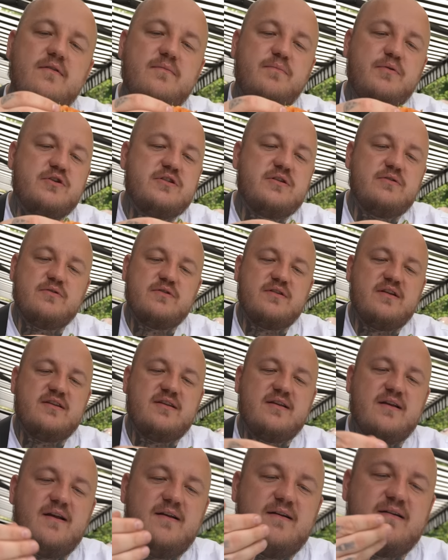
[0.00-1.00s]
Просто, вот,
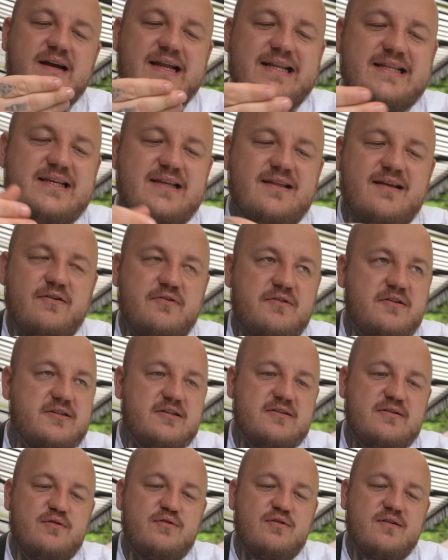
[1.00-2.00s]
знаете, картинка. Я сейчас
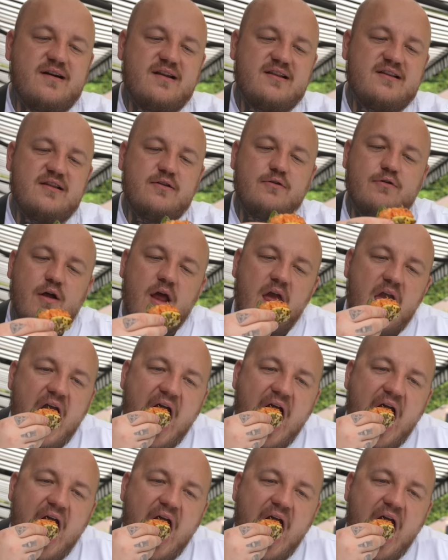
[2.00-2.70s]
смотрю на картинку.